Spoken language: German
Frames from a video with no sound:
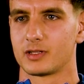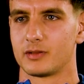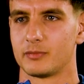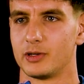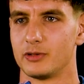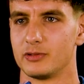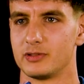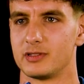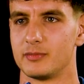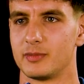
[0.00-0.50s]

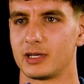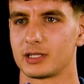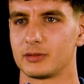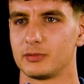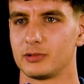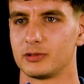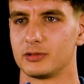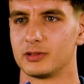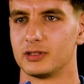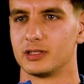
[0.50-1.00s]
Bei uns in
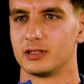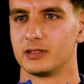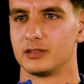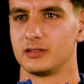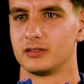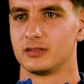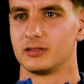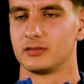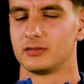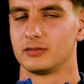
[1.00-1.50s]
Magdeburg, oder?
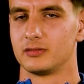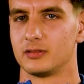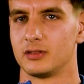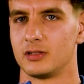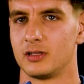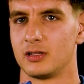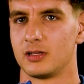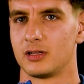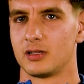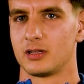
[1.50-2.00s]
Ja.
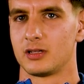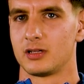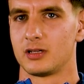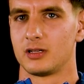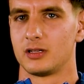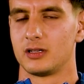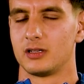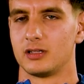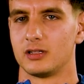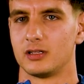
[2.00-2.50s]

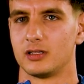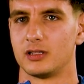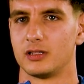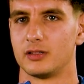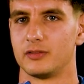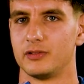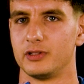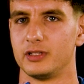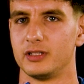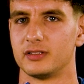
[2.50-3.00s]

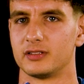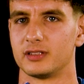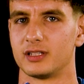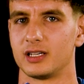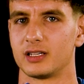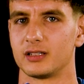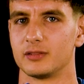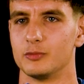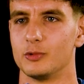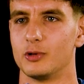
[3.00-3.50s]
Äh, würde ich
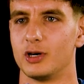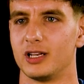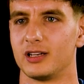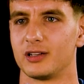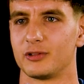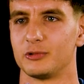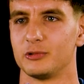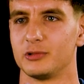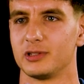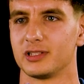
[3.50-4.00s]
sagen, Mo
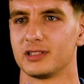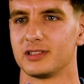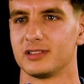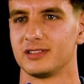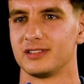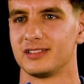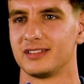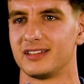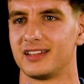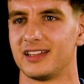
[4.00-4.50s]
Elankuri.
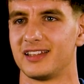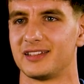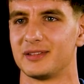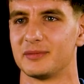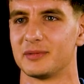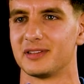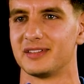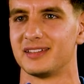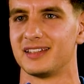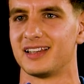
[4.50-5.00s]
Der ist
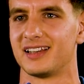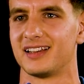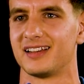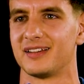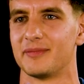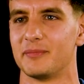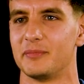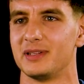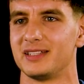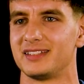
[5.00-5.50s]
immer
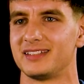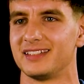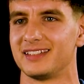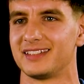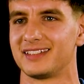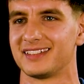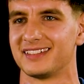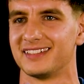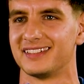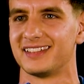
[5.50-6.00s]
sehr
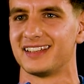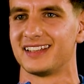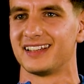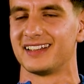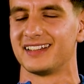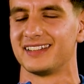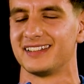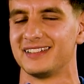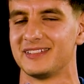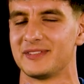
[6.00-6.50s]
bissig,
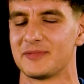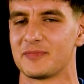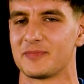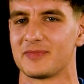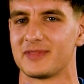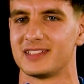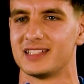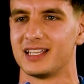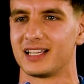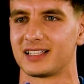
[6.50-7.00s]
sehr
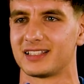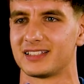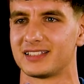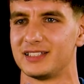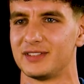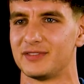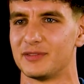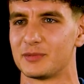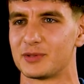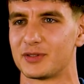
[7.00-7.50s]
sehr
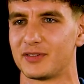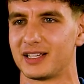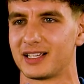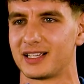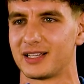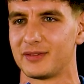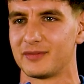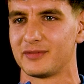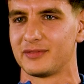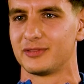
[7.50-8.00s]
aggressiv im
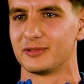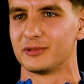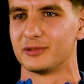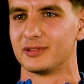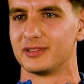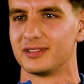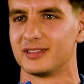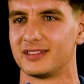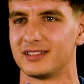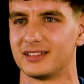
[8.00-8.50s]
Zweikampf
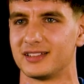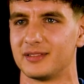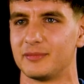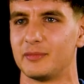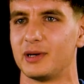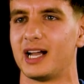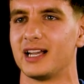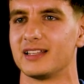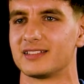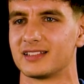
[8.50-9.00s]
und äh,
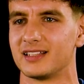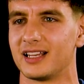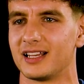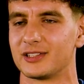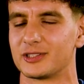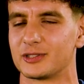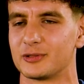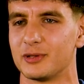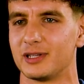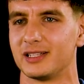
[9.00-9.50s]
bei 1 gegen
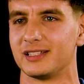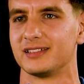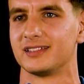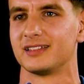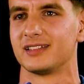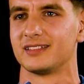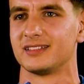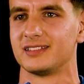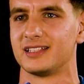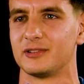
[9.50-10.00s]
1
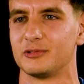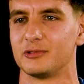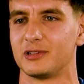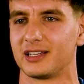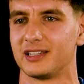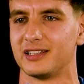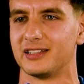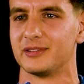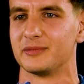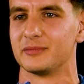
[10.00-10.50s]
Duellen sehr
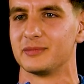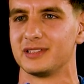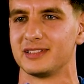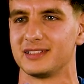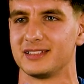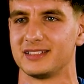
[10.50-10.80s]
unangenehm.